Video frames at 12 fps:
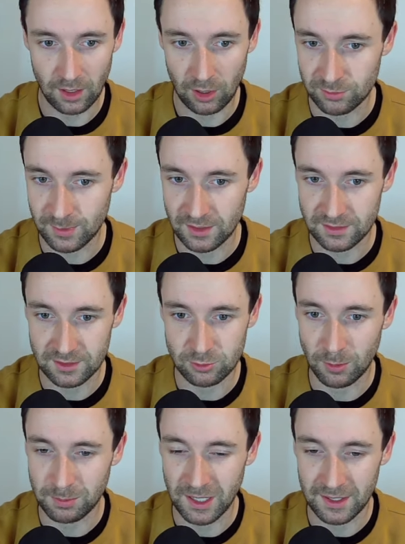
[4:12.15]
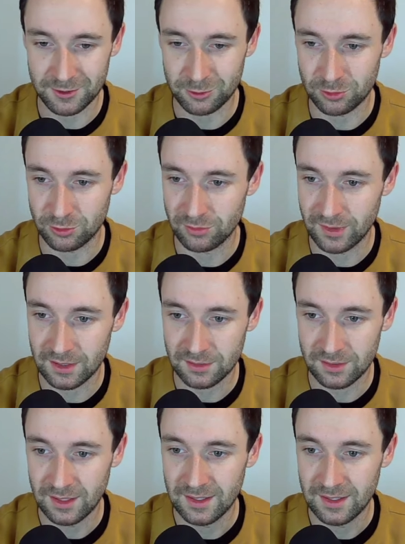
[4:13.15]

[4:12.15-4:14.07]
aus meiner Sicht überhaupt gar nicht kontrovers,